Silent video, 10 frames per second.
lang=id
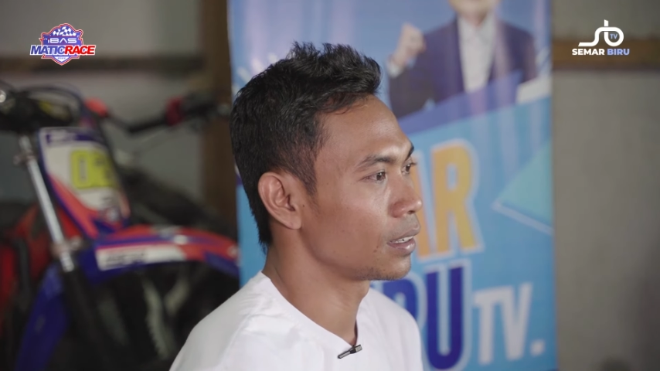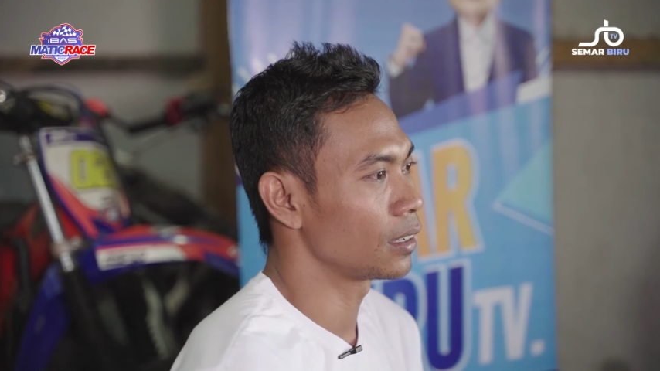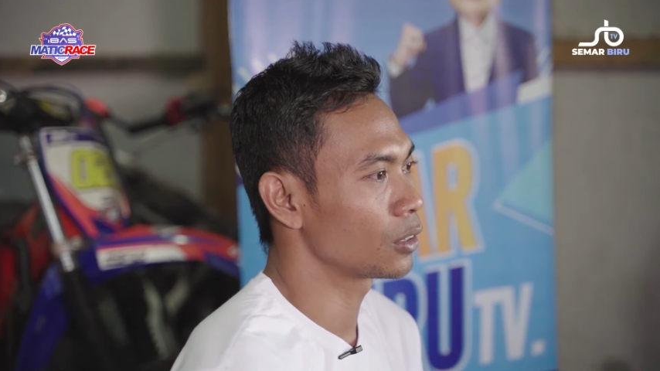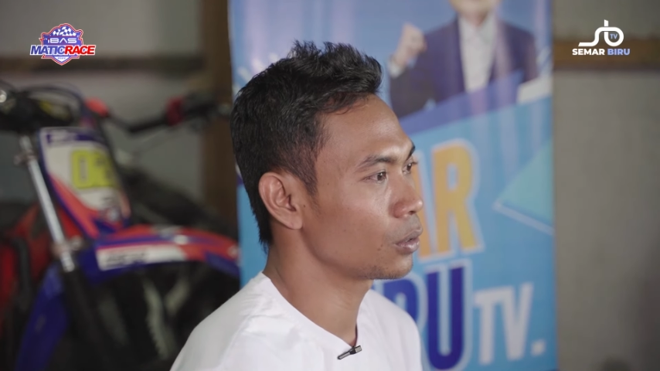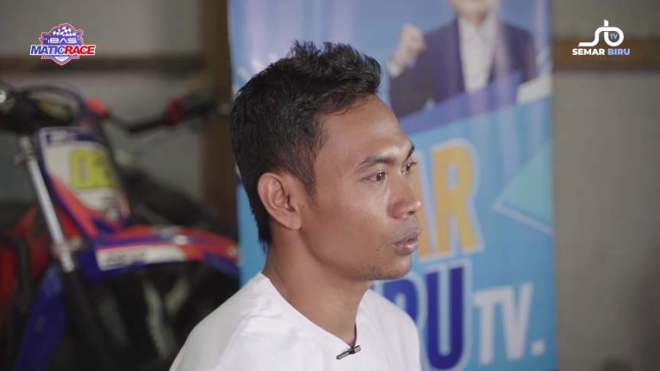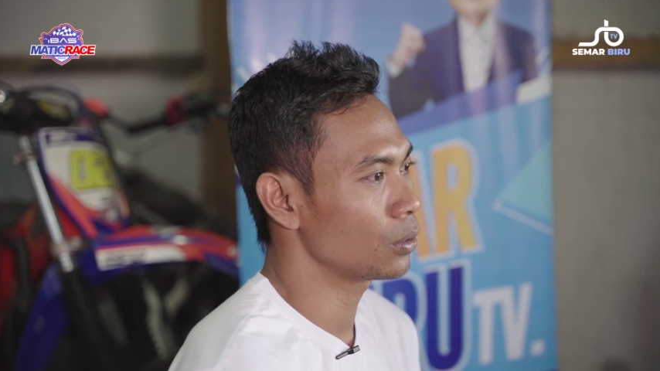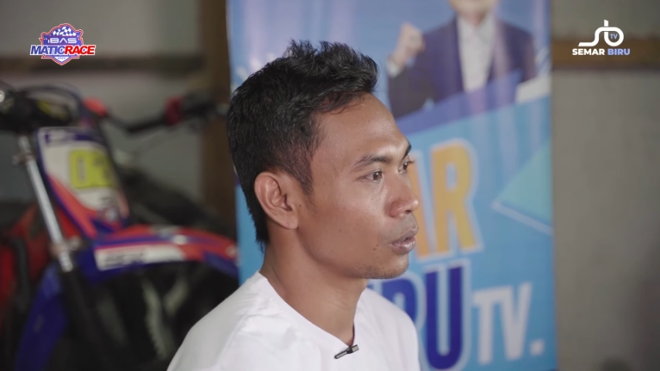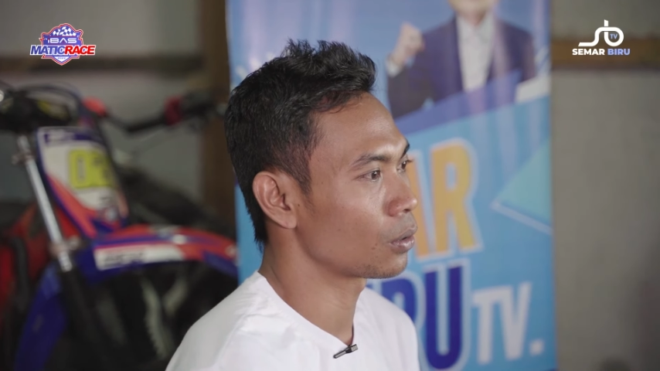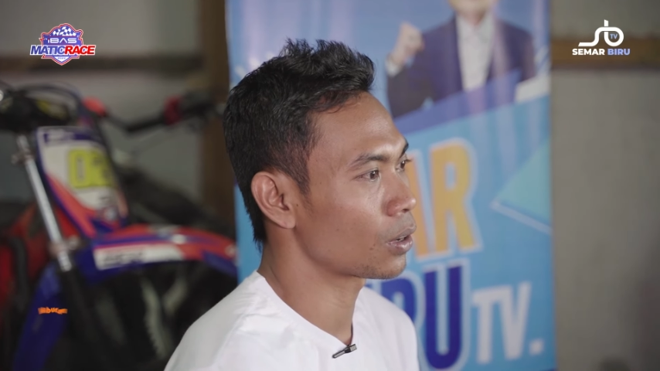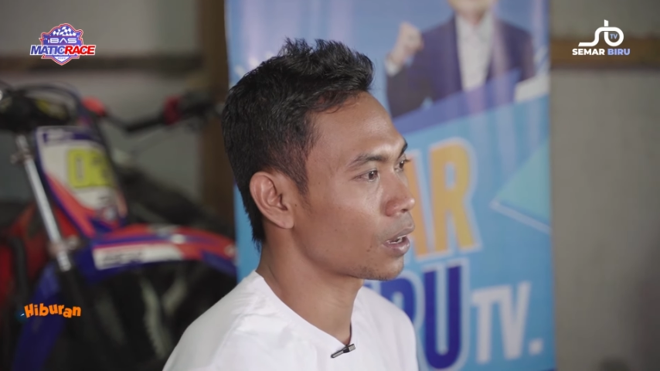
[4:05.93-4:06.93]
itu
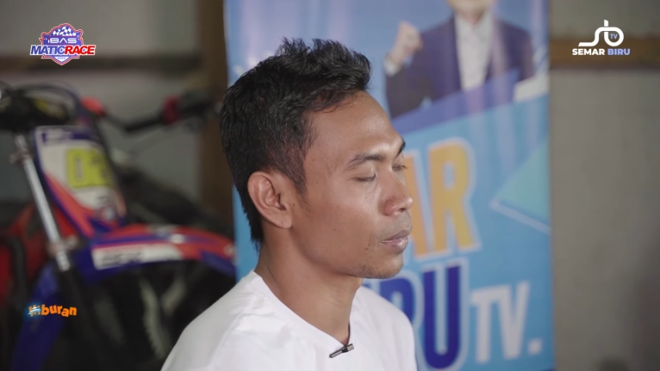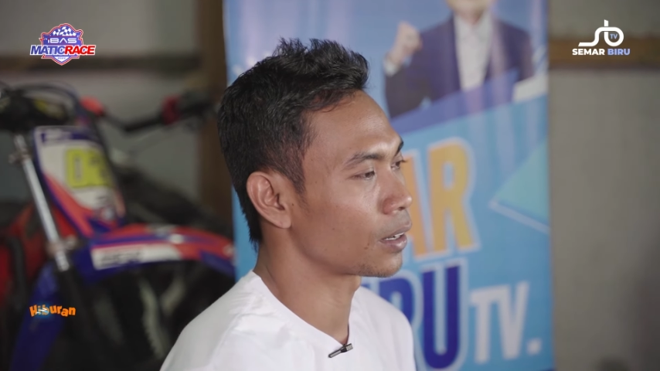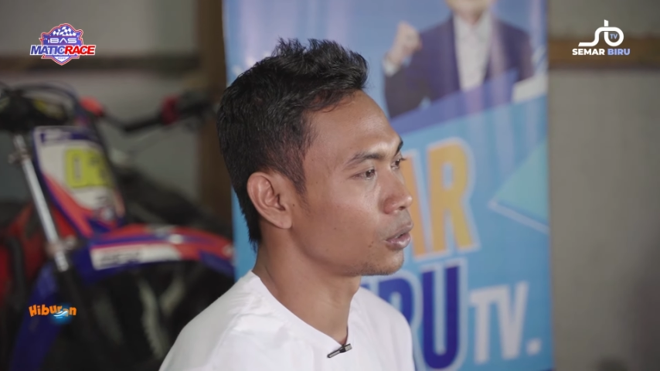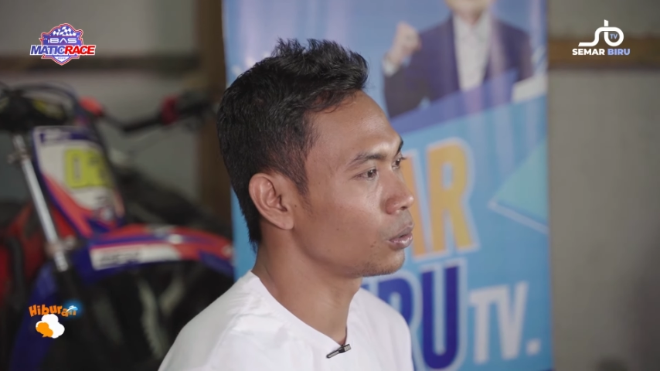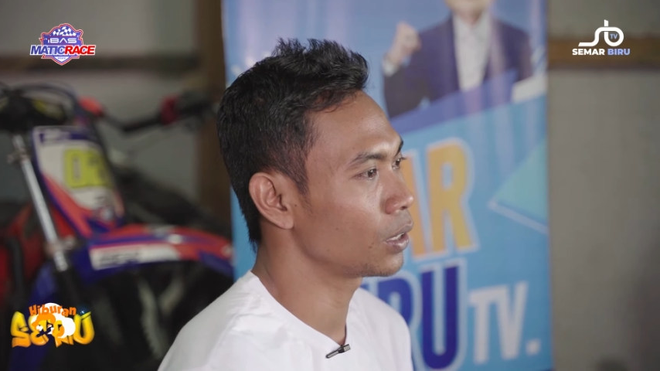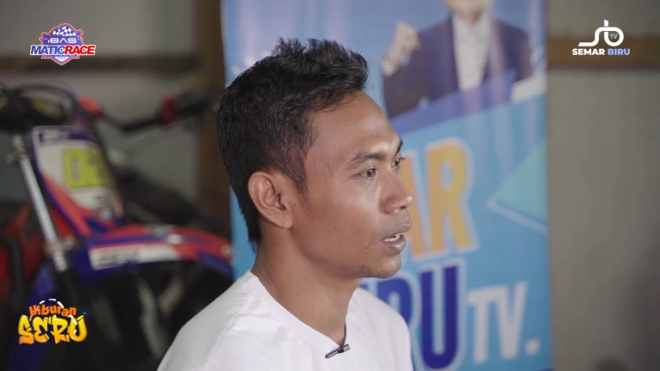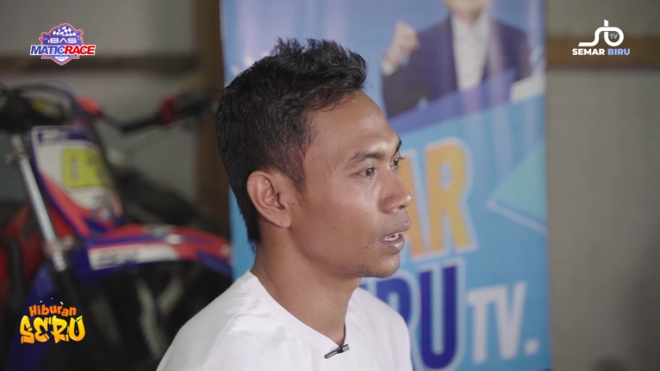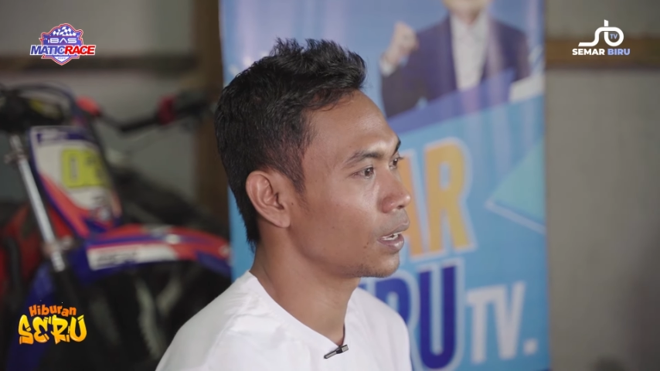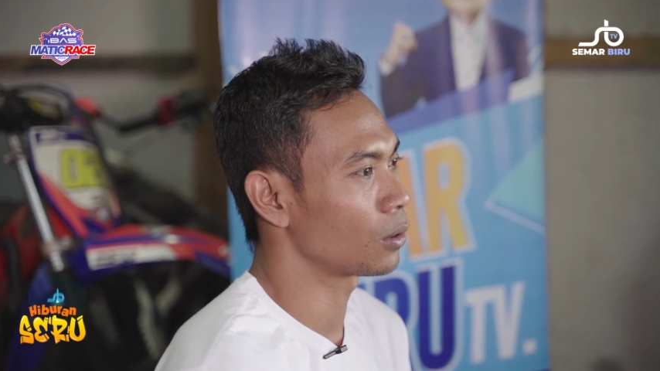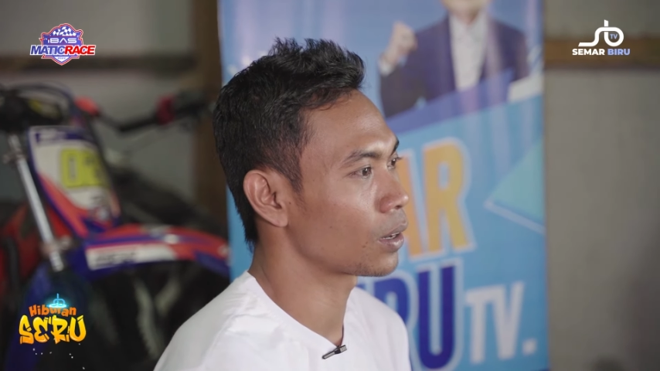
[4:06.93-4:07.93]
orang
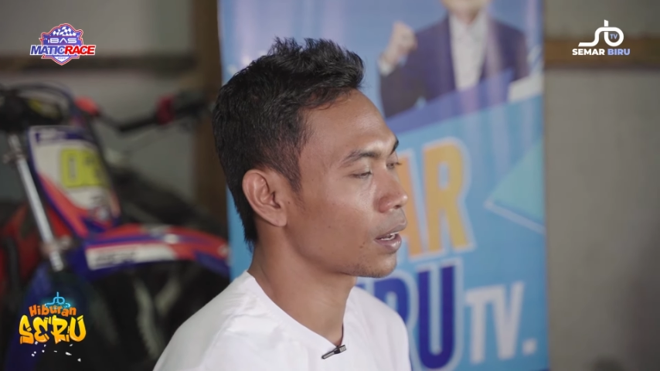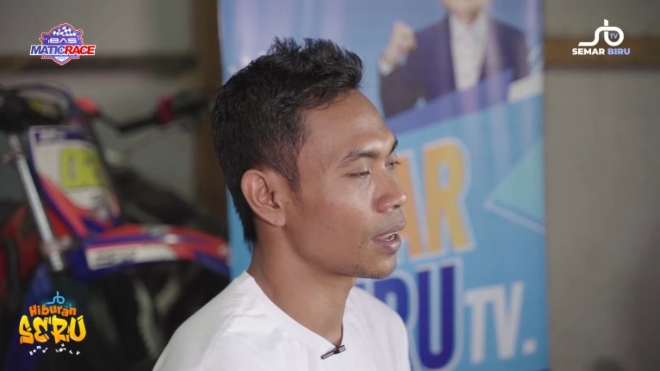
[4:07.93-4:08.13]
Madura, orang